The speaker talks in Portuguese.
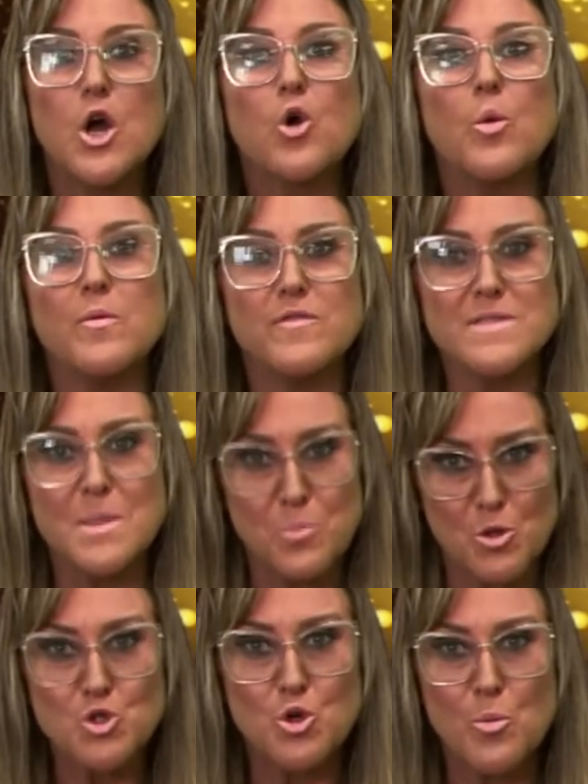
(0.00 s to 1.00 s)
Como você
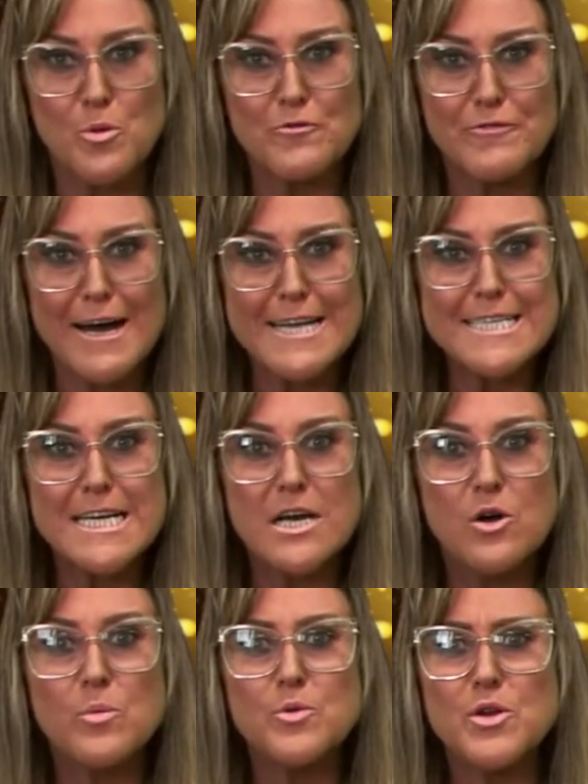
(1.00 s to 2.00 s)
pôde comprovar,
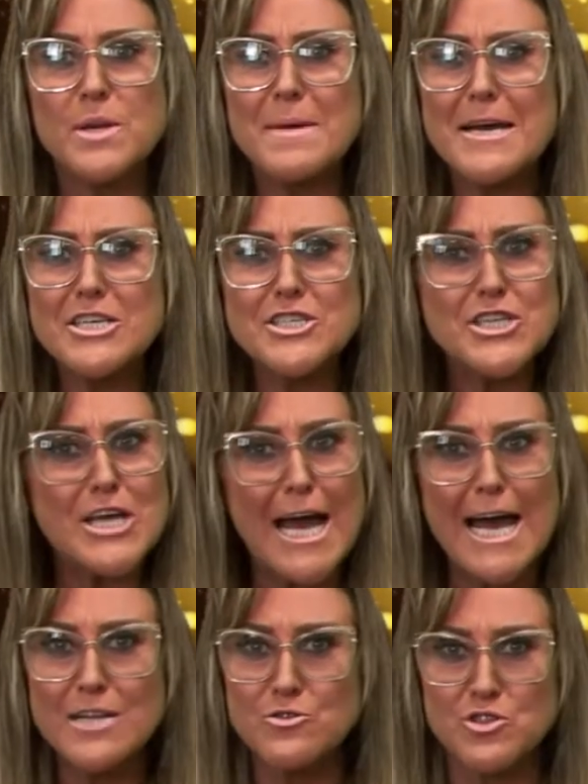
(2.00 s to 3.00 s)
um programa
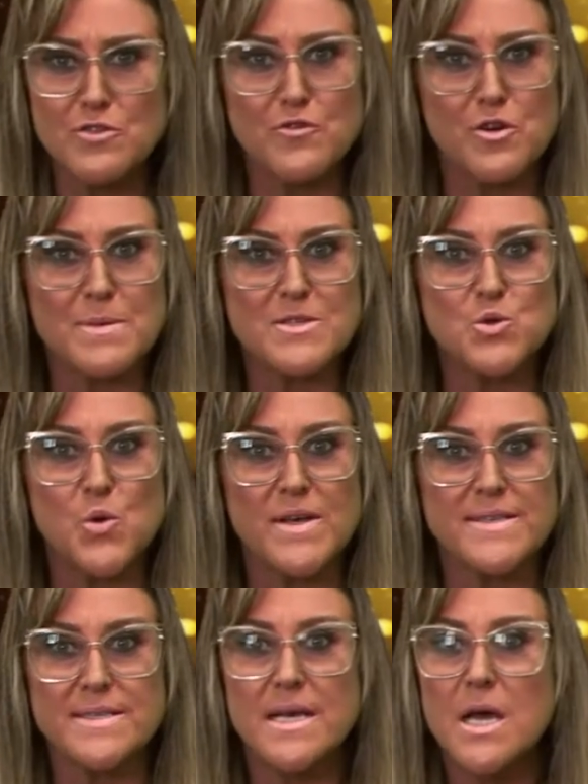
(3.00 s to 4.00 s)
recheado de
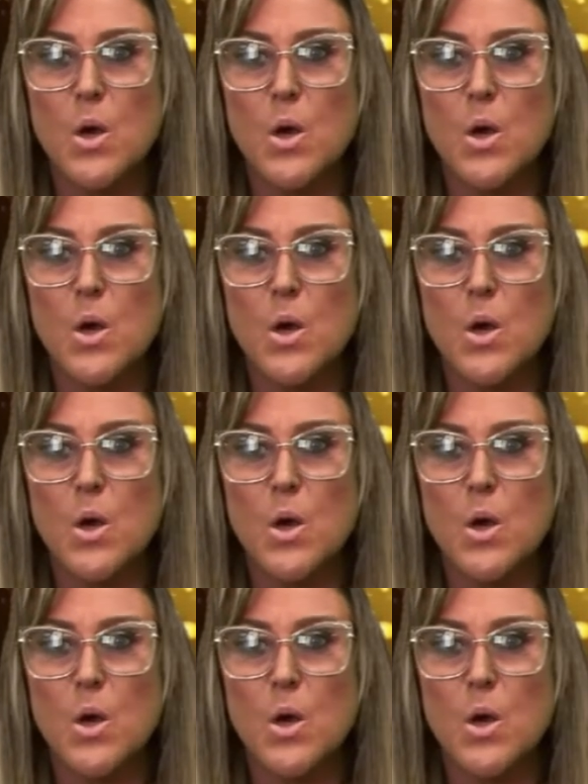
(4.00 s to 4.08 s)
informações,